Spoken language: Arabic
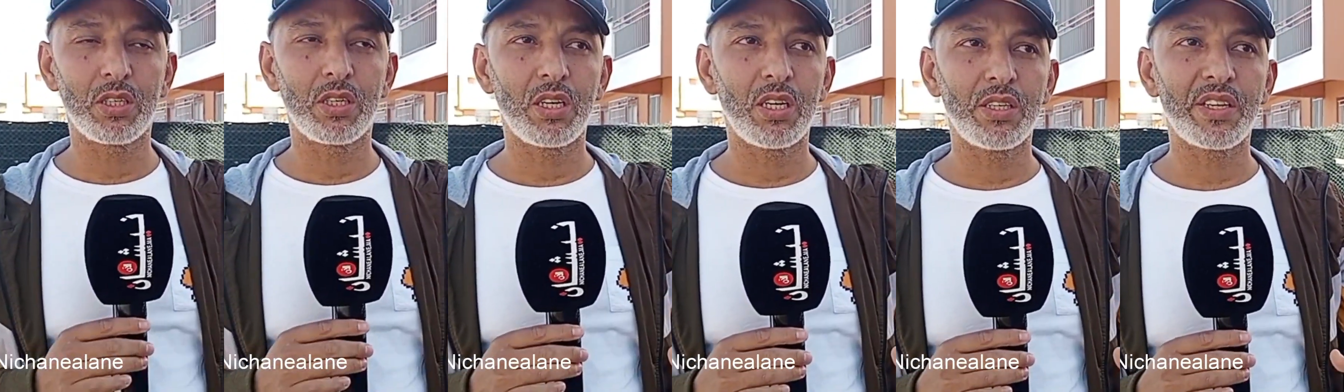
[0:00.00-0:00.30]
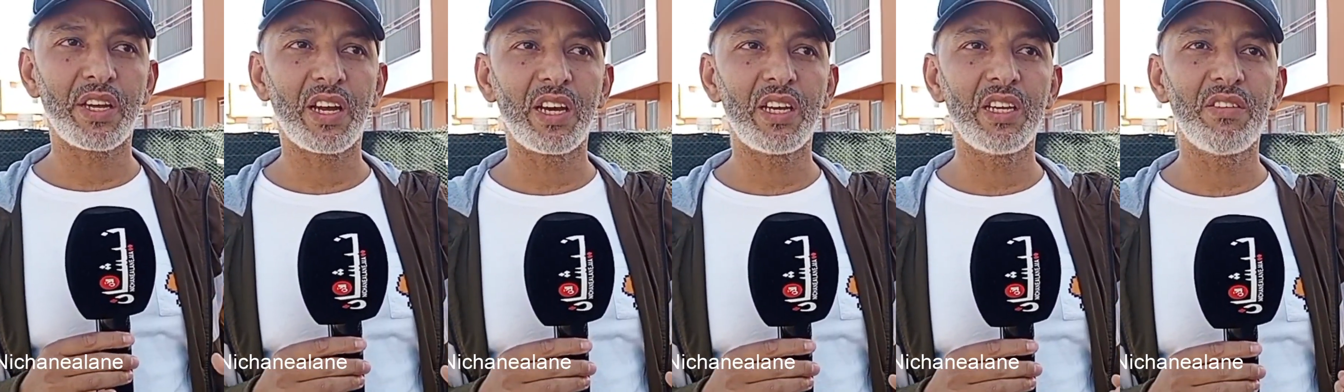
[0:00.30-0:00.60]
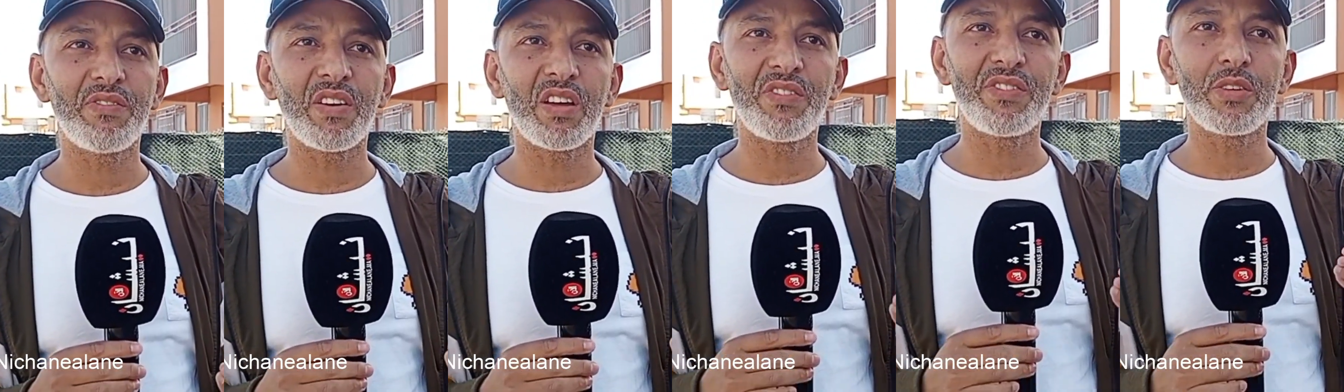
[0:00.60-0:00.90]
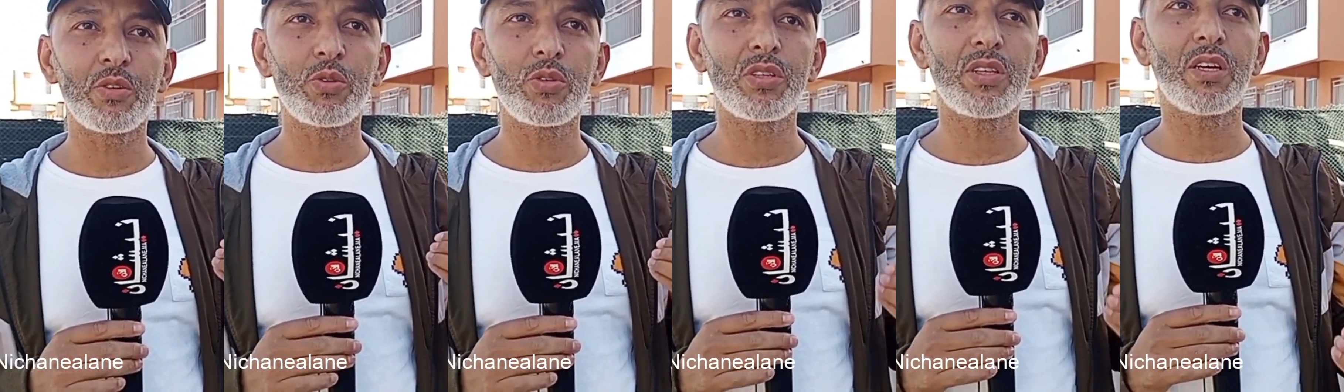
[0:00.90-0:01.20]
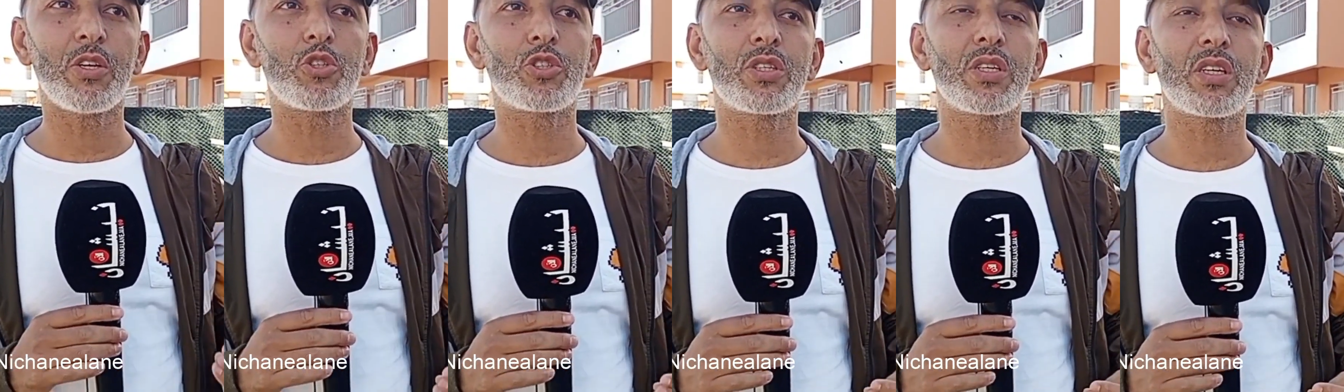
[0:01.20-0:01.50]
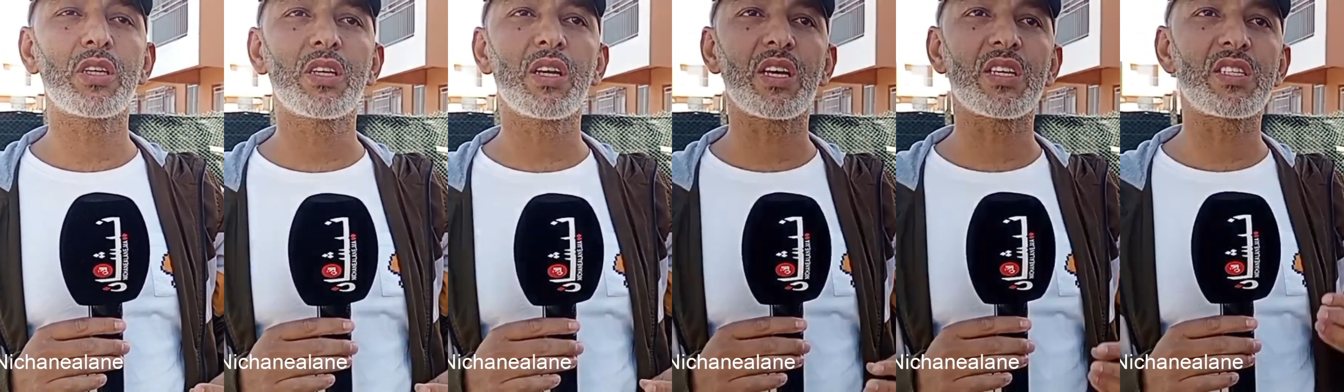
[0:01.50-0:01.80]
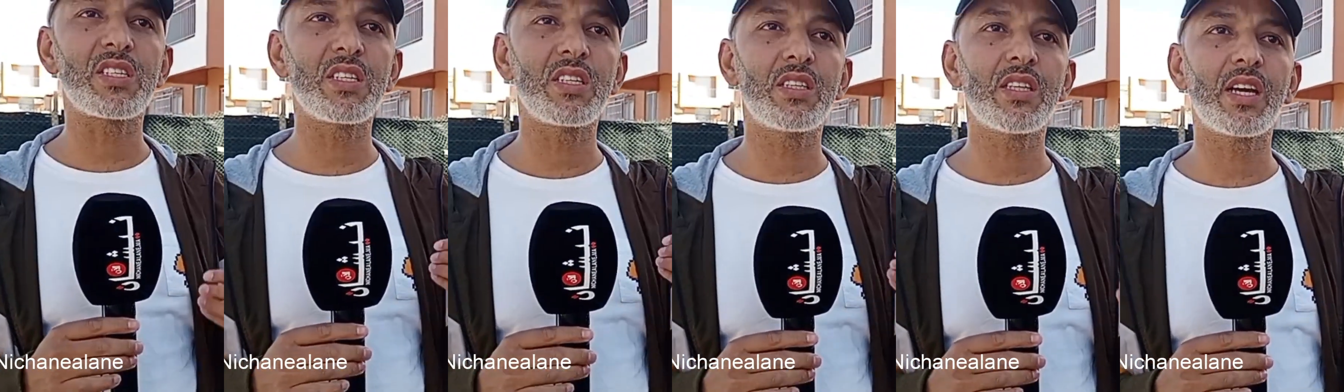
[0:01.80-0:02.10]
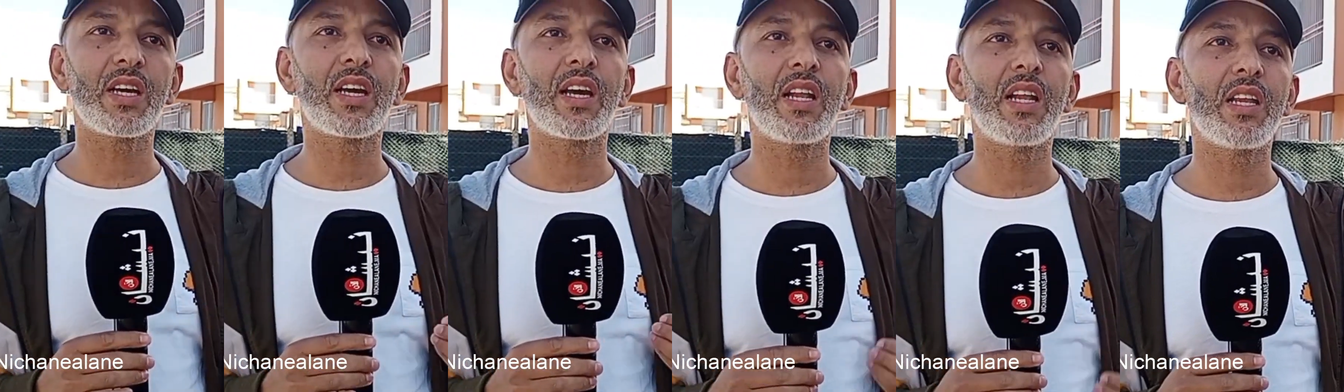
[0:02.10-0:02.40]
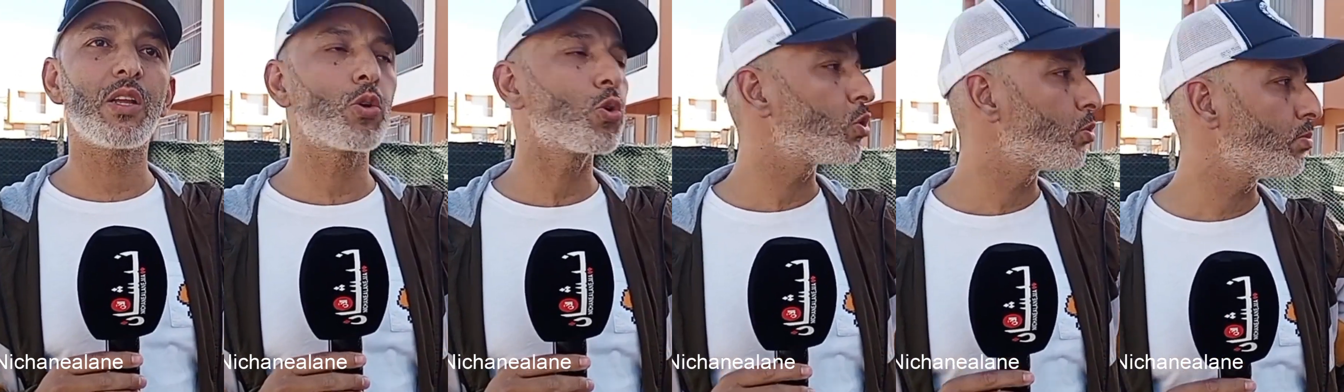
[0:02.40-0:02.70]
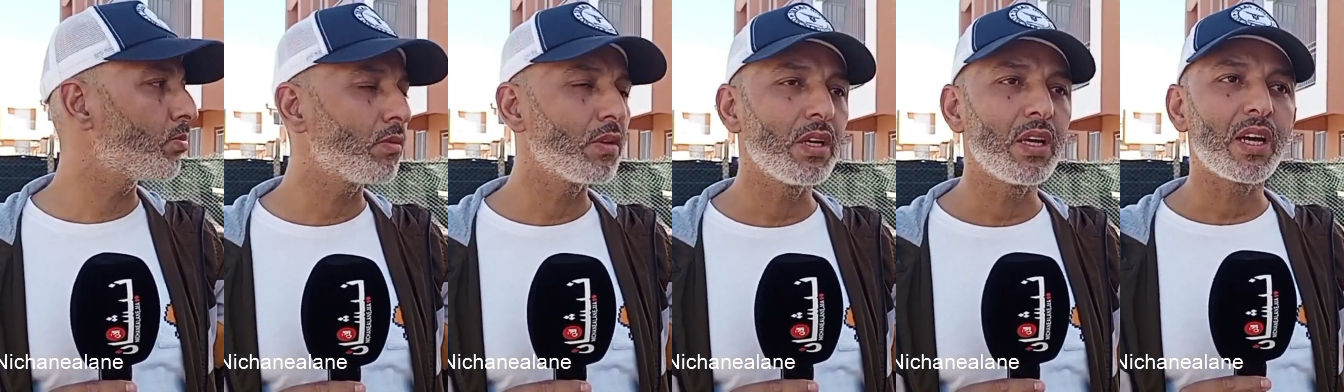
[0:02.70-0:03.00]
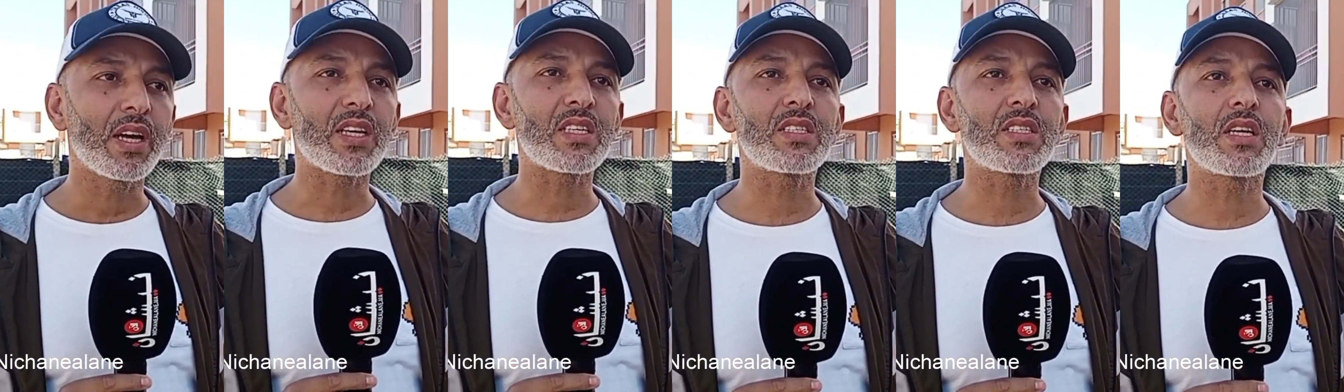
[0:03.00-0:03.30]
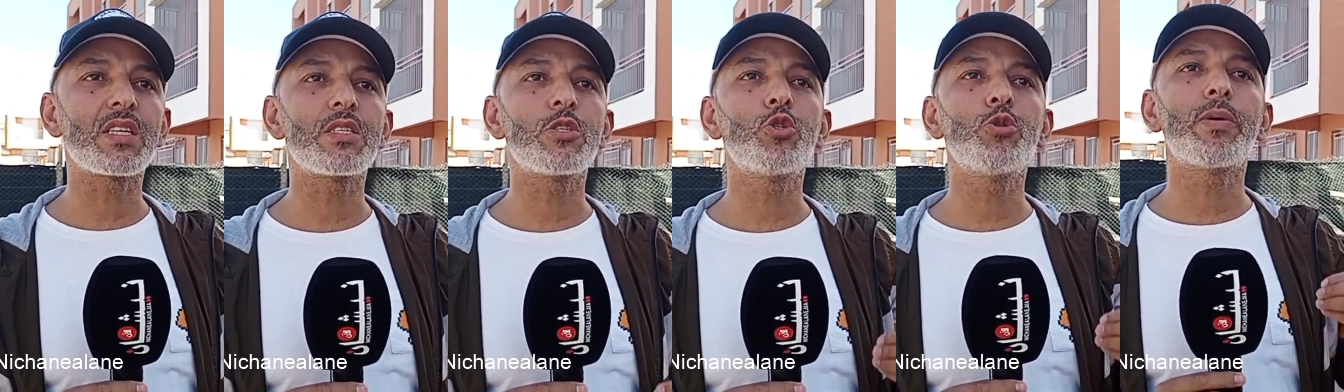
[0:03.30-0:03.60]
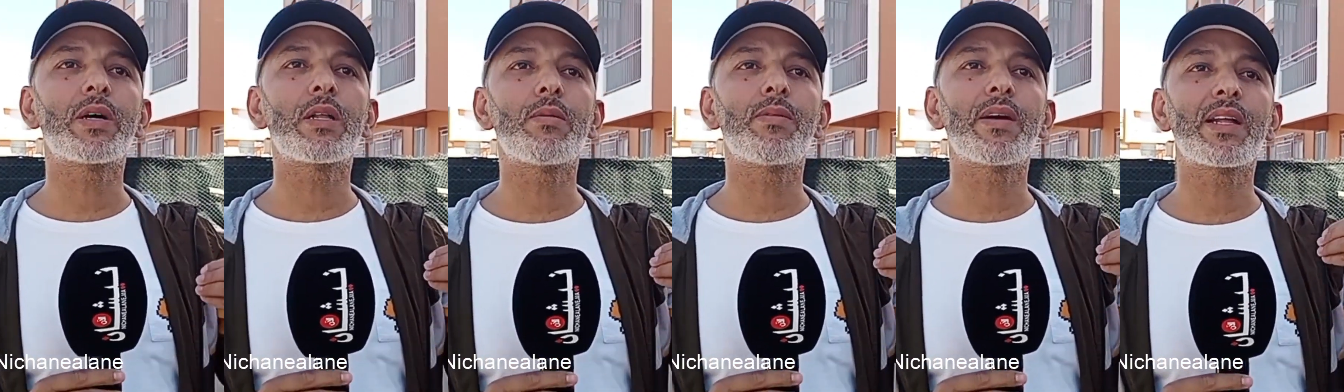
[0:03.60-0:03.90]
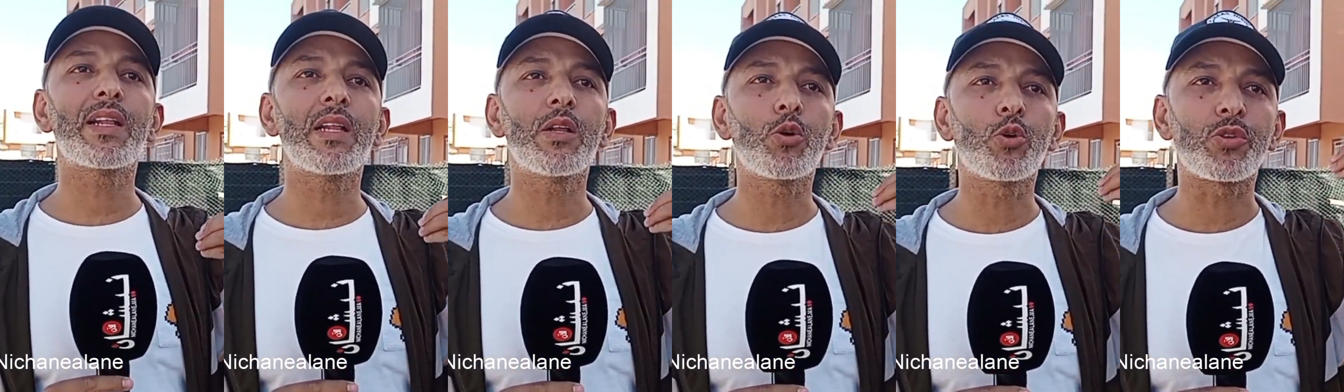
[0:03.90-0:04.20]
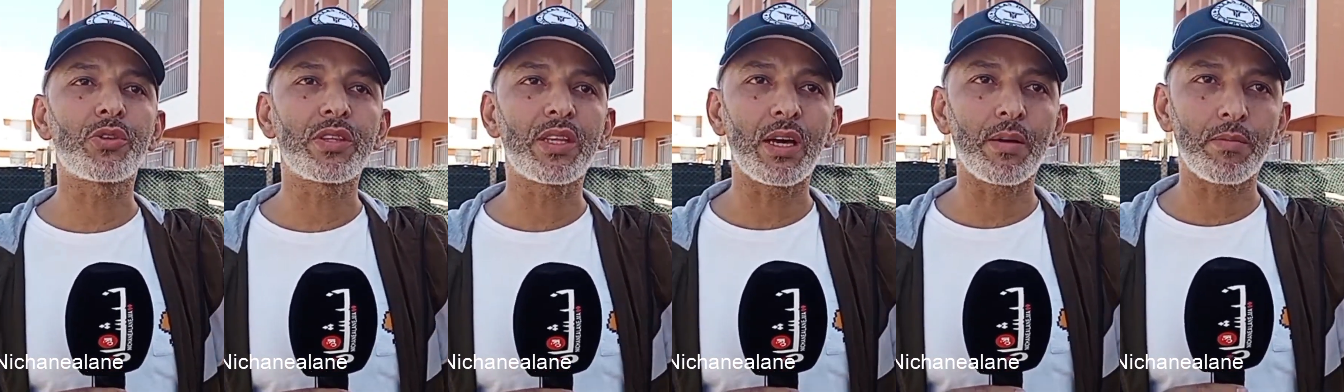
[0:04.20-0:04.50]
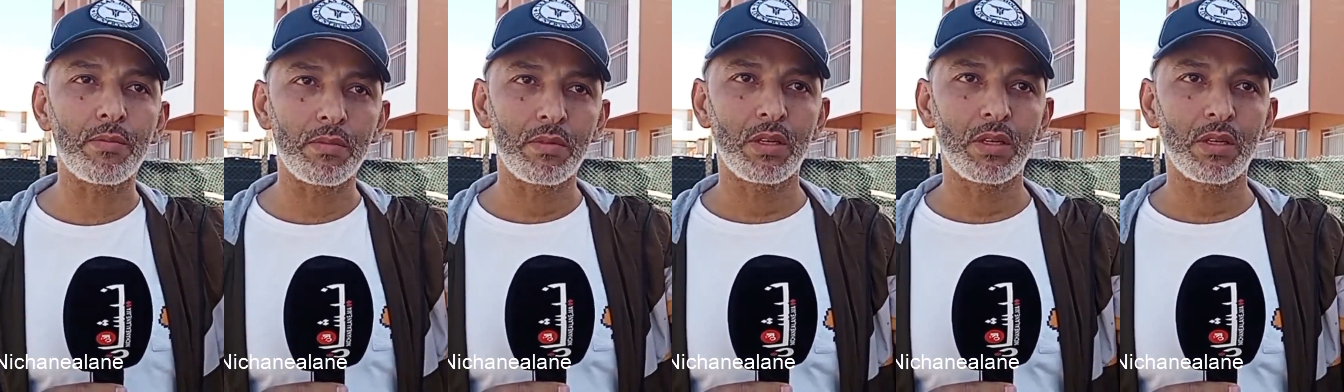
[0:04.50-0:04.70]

حنا راه حنا في 2023 راه سيدنا قال لكم خصنا نزيدوا بهاد البلاد قدام